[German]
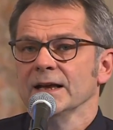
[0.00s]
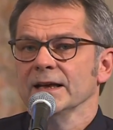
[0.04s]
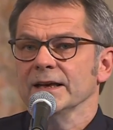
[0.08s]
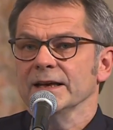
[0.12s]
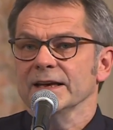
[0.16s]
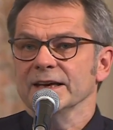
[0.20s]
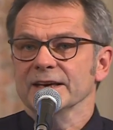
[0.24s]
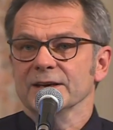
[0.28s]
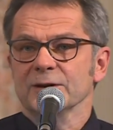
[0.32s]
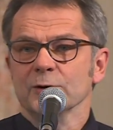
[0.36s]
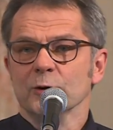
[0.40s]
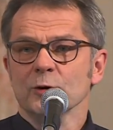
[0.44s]

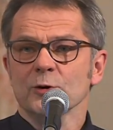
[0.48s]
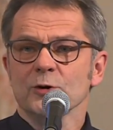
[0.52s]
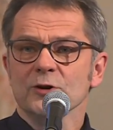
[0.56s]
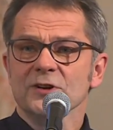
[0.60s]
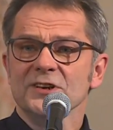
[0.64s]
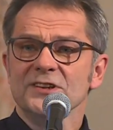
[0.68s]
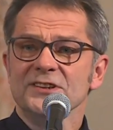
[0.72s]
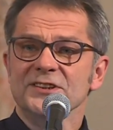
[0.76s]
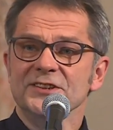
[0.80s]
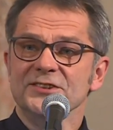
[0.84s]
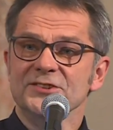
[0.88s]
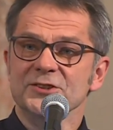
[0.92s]
Ich
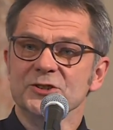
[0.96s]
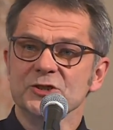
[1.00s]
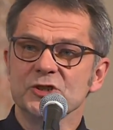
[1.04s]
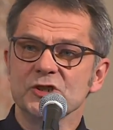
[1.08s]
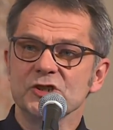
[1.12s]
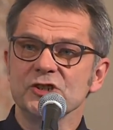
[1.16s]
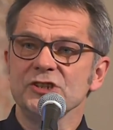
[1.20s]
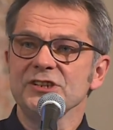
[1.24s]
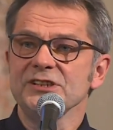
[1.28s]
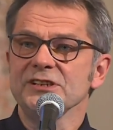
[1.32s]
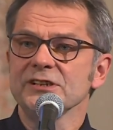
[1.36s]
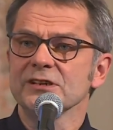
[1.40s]
höre diese
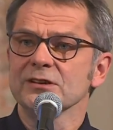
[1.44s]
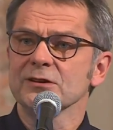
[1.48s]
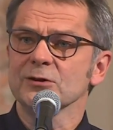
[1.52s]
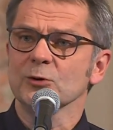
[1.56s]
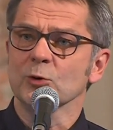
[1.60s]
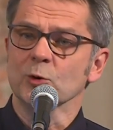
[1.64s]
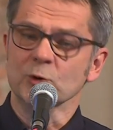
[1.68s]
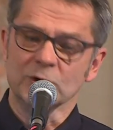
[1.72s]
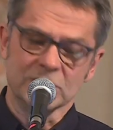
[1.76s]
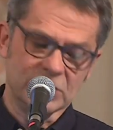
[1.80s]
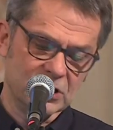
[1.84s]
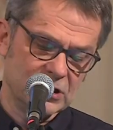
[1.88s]
schier
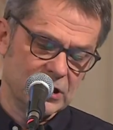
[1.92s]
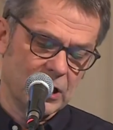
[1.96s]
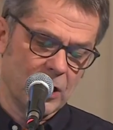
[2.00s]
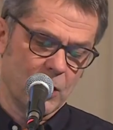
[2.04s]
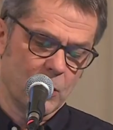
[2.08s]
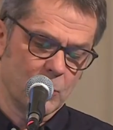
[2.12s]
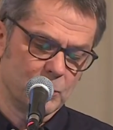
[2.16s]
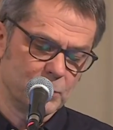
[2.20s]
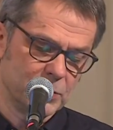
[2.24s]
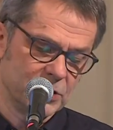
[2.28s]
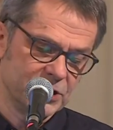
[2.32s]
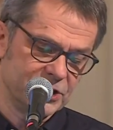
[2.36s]

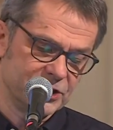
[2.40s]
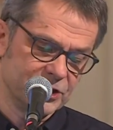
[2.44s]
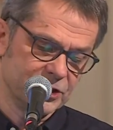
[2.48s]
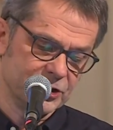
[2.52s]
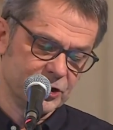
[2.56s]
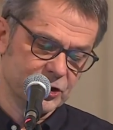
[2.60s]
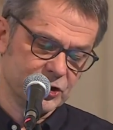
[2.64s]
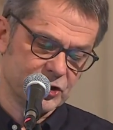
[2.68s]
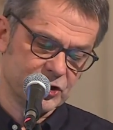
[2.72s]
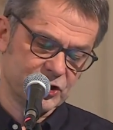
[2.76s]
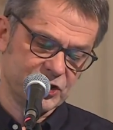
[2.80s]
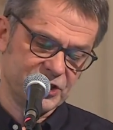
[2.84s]
unglaubliche
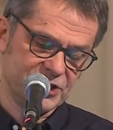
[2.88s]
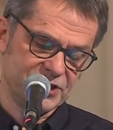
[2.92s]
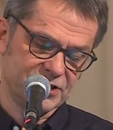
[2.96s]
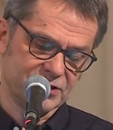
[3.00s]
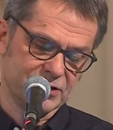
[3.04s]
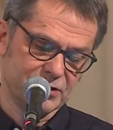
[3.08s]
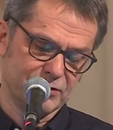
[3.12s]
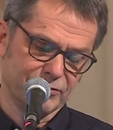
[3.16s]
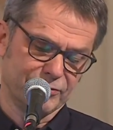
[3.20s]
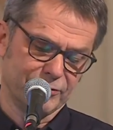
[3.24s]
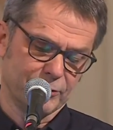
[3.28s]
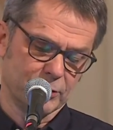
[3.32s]

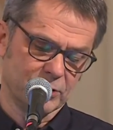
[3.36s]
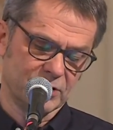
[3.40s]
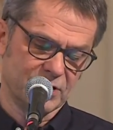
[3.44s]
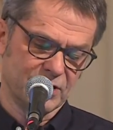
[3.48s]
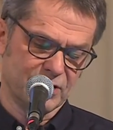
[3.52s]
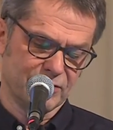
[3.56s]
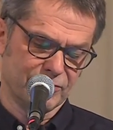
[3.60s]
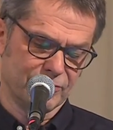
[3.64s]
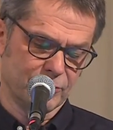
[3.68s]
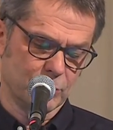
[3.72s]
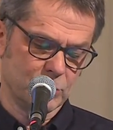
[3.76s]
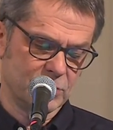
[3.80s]
Geschichte von
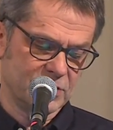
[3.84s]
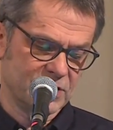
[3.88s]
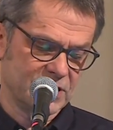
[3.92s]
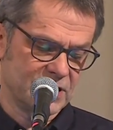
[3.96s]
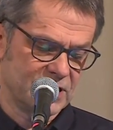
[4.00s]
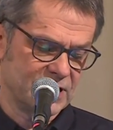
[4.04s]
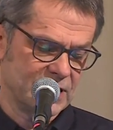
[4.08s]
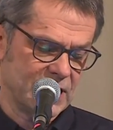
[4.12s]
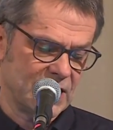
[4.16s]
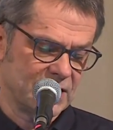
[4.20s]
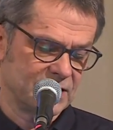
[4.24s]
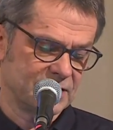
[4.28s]
der
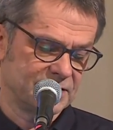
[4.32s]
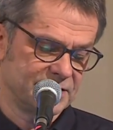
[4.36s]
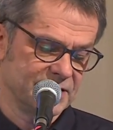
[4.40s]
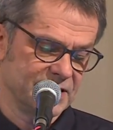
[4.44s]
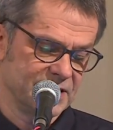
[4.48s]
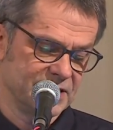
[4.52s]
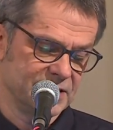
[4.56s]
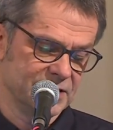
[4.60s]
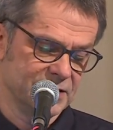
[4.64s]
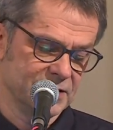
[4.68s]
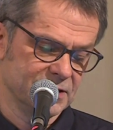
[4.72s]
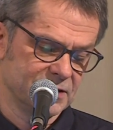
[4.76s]
Wundernacht
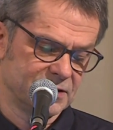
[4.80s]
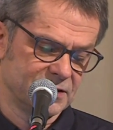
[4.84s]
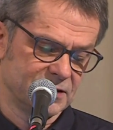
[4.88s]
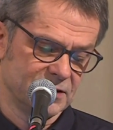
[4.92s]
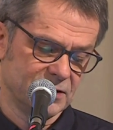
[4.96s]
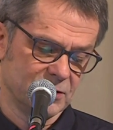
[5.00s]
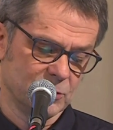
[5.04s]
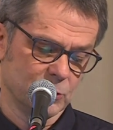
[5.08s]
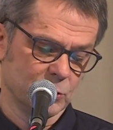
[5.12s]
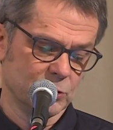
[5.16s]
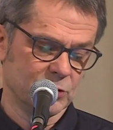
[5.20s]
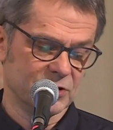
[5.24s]
der
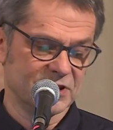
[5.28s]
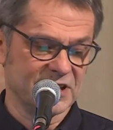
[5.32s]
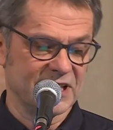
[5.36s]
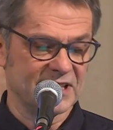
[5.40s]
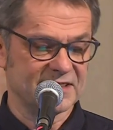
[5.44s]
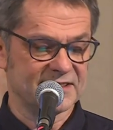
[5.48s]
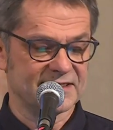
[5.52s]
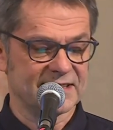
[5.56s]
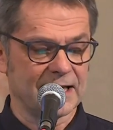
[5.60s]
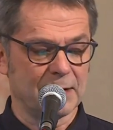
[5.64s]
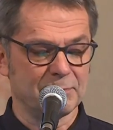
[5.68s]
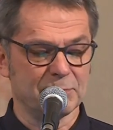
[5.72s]
Hirten und
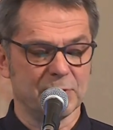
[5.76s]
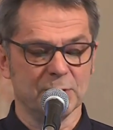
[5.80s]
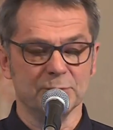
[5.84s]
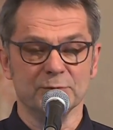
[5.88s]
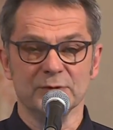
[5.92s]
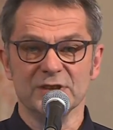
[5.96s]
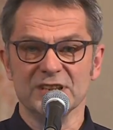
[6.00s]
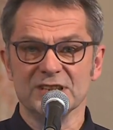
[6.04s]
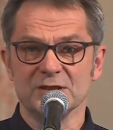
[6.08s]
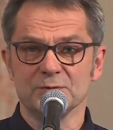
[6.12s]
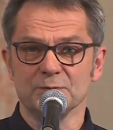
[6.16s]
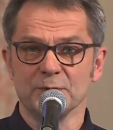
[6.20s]
ertappe
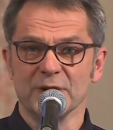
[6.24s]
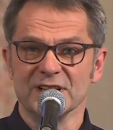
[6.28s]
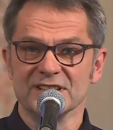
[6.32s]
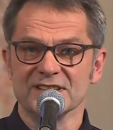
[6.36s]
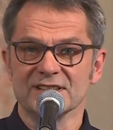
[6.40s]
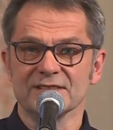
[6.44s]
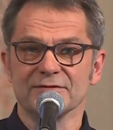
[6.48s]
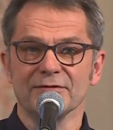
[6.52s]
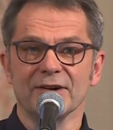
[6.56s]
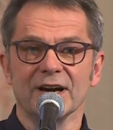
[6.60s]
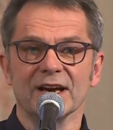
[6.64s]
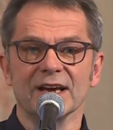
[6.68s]
mich bei
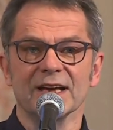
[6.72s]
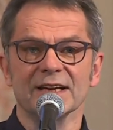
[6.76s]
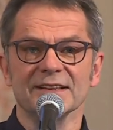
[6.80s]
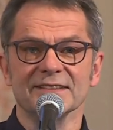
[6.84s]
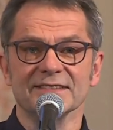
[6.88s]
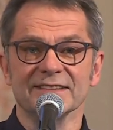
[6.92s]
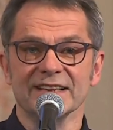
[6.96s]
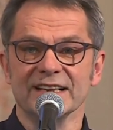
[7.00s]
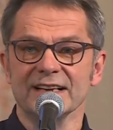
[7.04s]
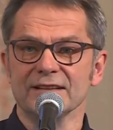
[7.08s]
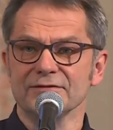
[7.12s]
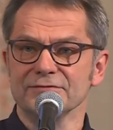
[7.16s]
zwei
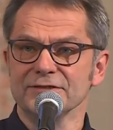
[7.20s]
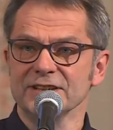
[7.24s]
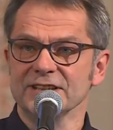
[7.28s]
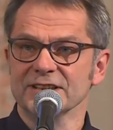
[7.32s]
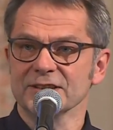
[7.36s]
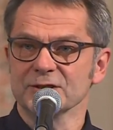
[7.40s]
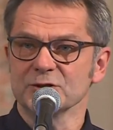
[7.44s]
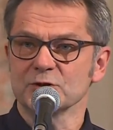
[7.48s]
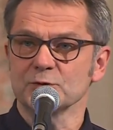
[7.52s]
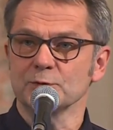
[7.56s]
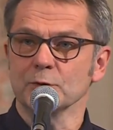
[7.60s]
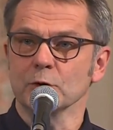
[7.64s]
sehr
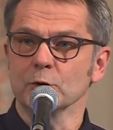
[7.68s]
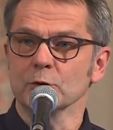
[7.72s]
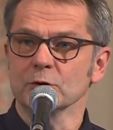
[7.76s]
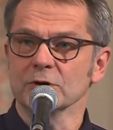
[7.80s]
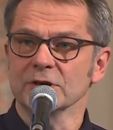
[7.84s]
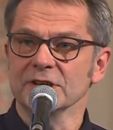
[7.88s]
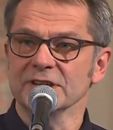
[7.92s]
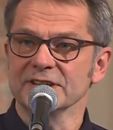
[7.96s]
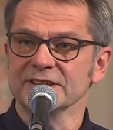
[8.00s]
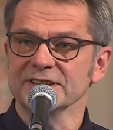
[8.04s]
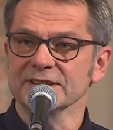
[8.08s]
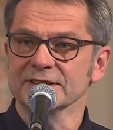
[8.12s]

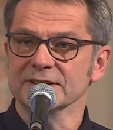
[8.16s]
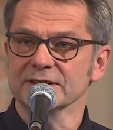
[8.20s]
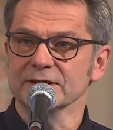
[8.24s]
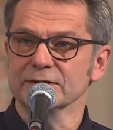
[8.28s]
widersprüchlichen